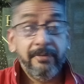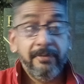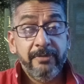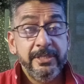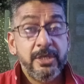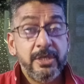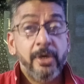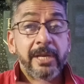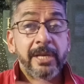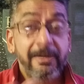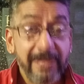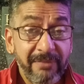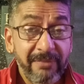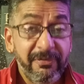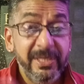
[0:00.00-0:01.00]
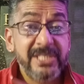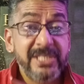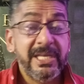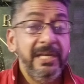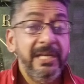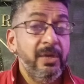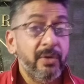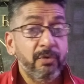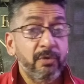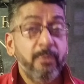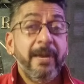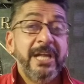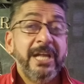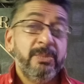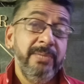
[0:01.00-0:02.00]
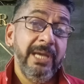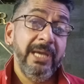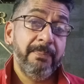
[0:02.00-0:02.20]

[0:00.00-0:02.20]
वीज़ा ऑन अरावल की फ़ीस के लिए और वो बात भी